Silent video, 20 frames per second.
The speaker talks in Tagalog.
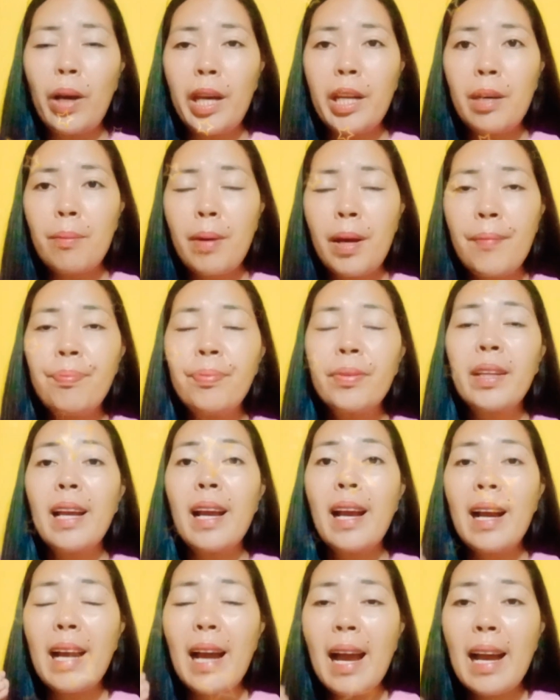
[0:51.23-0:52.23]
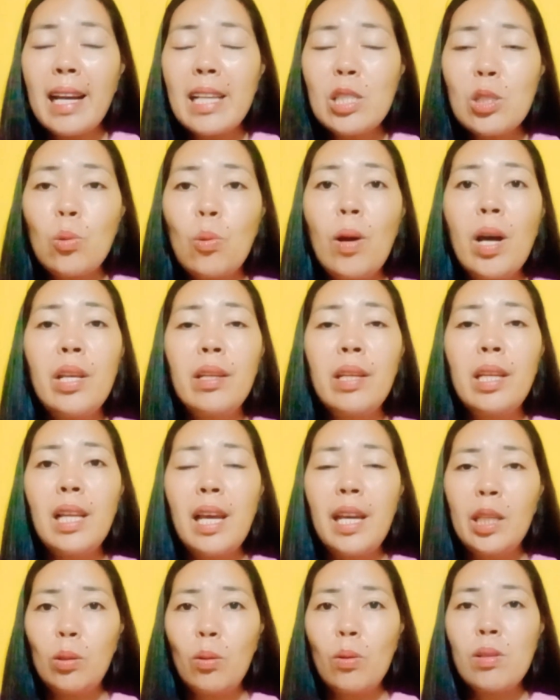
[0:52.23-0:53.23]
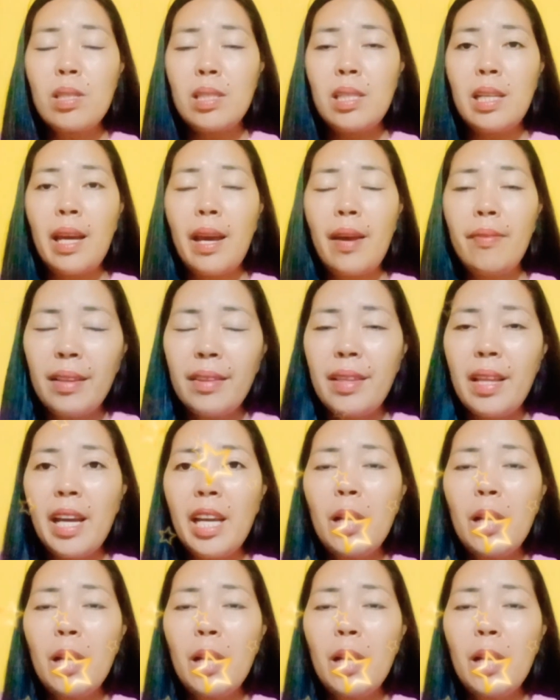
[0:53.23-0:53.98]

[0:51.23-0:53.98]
Kaya naman kakasuhan nila itong si Kendra.